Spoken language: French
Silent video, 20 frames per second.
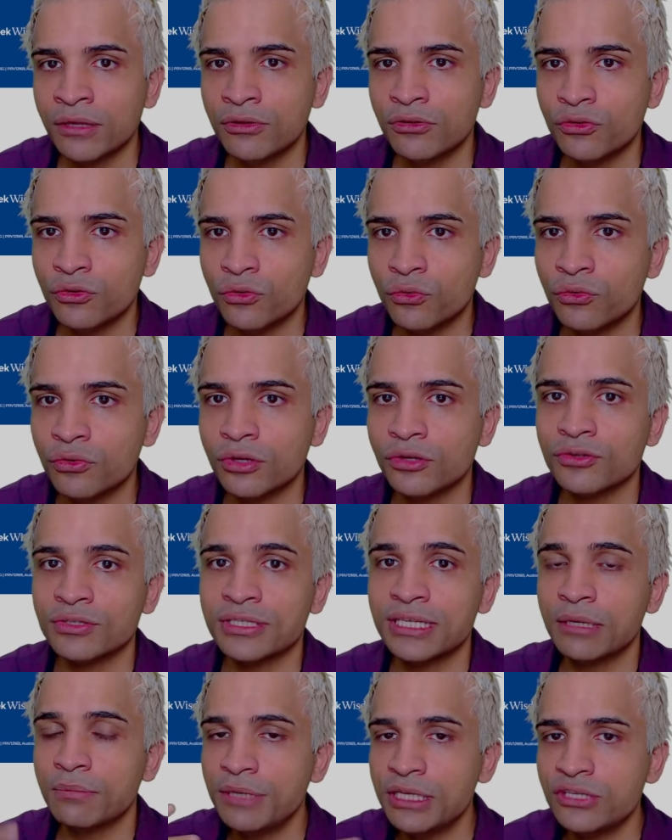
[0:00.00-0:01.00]
donc dans
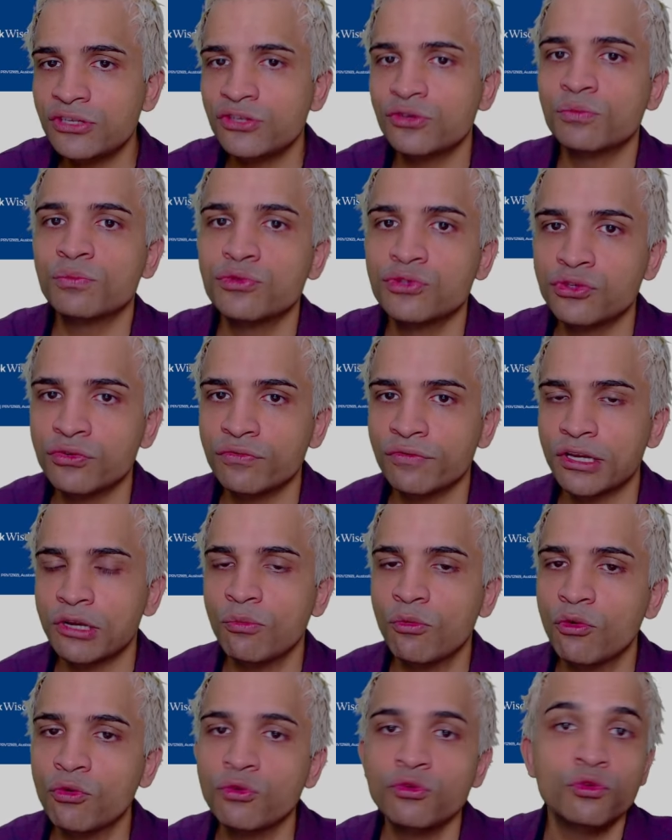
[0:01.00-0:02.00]
cette mission pour sauver le
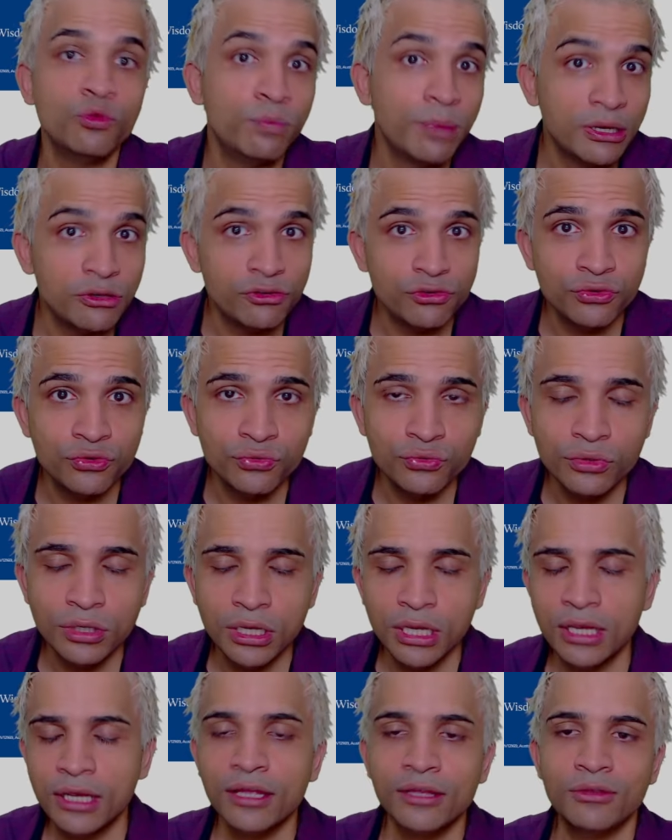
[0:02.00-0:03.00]
monde ou pas du tout.
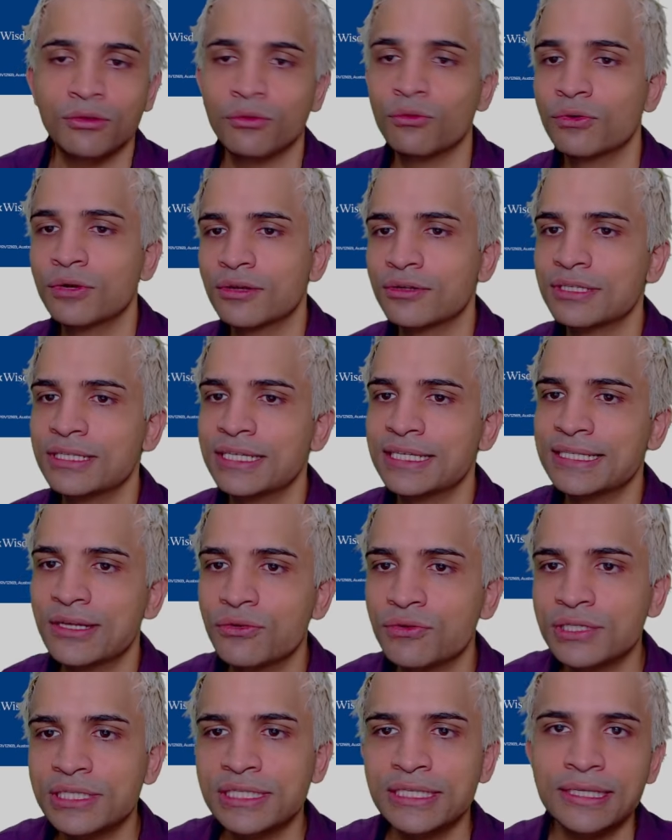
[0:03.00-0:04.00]
Donc euh, c'est ça
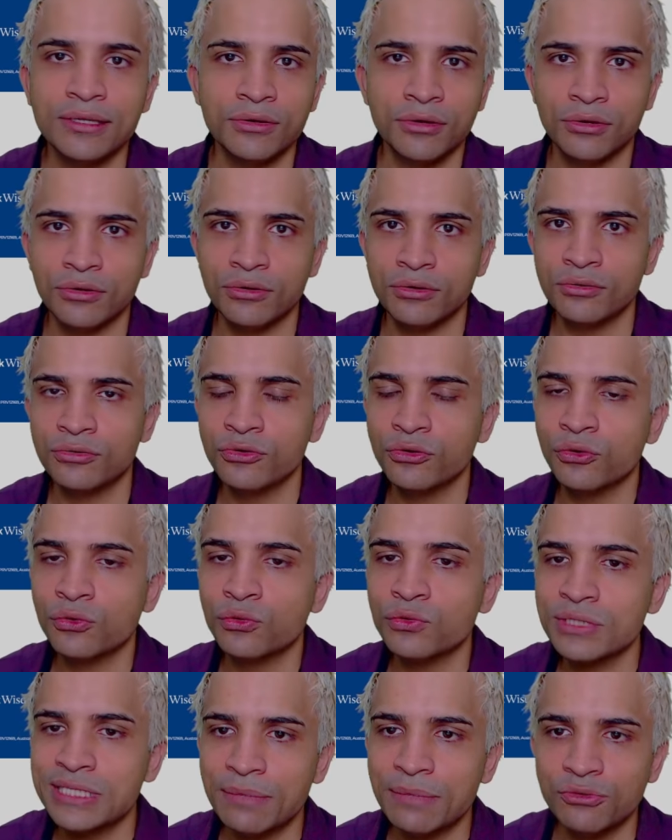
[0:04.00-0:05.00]
aussi le,
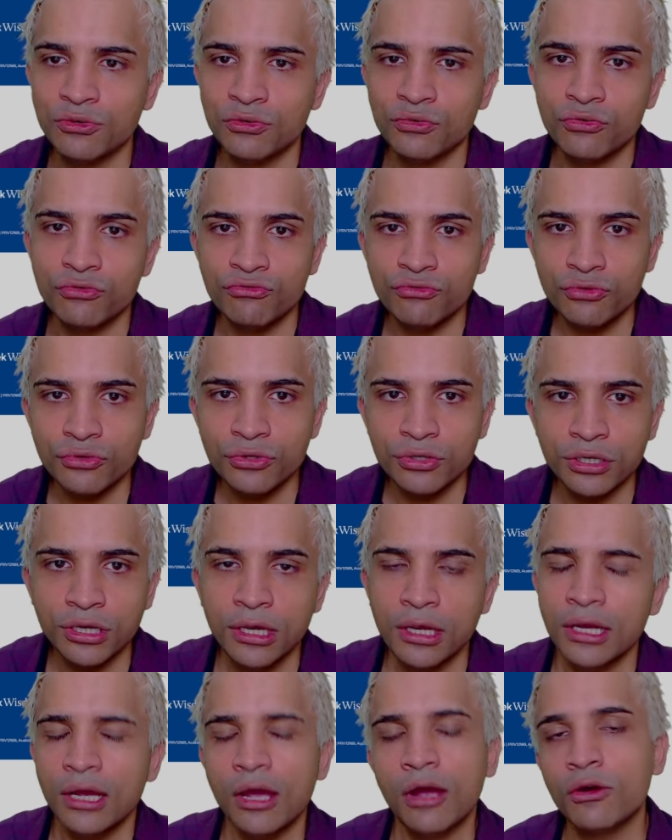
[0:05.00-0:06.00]
concept de Rook,
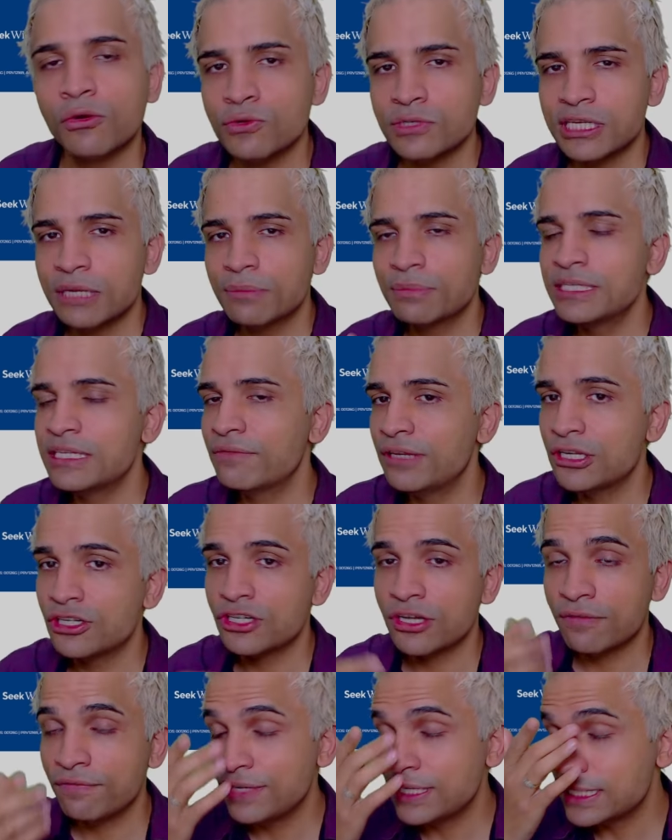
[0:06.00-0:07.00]
un concept qu'ils avaient
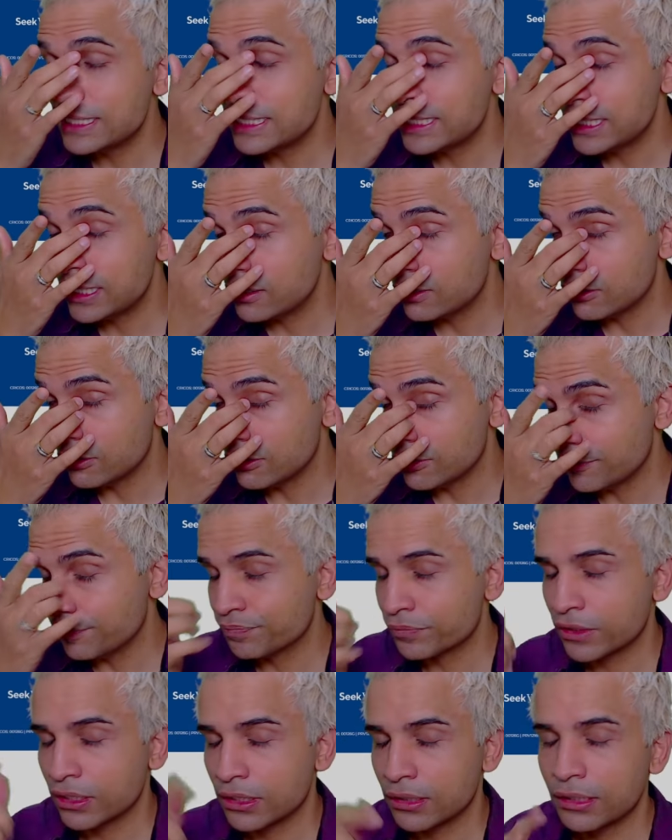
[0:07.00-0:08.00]
déjà visité, euh,
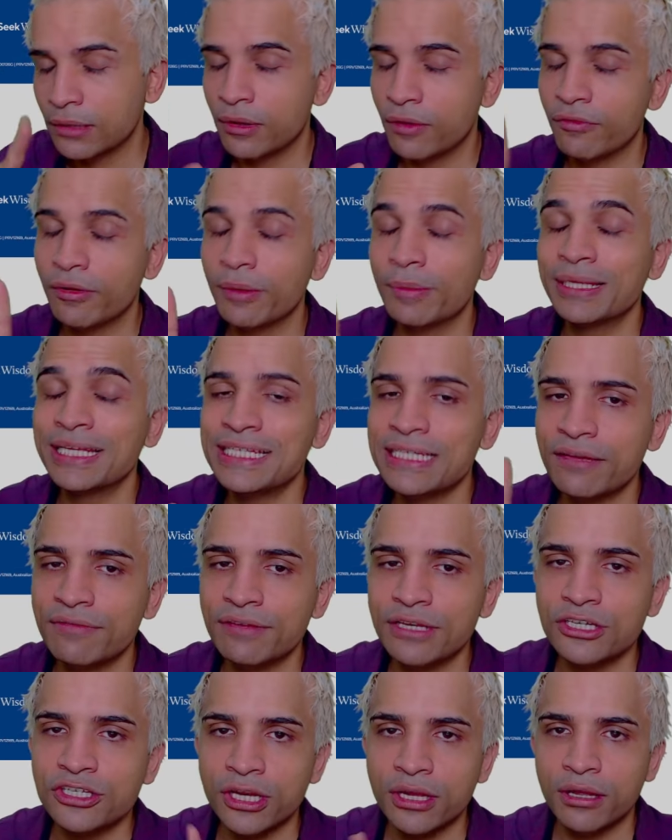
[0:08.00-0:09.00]
enfin qu'ils avaient
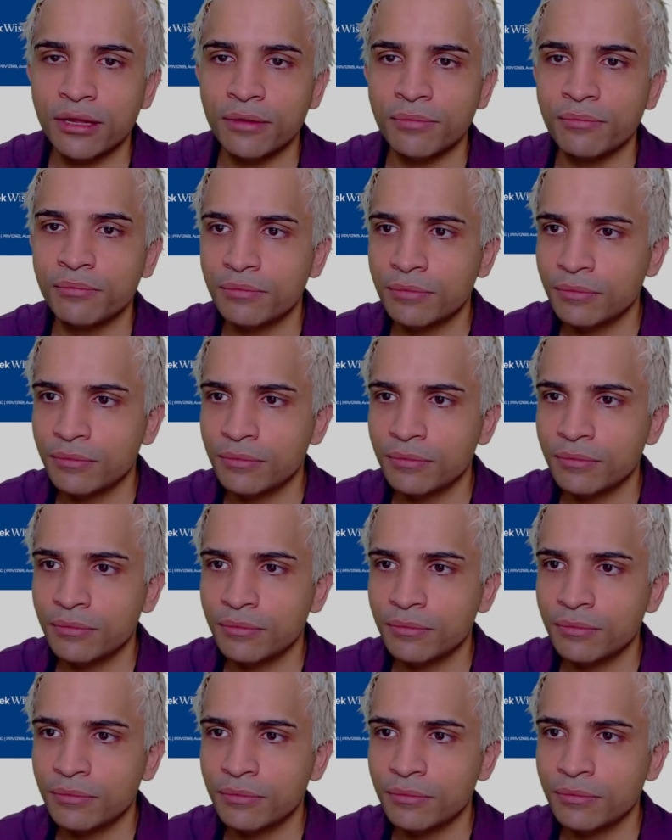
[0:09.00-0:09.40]
déjà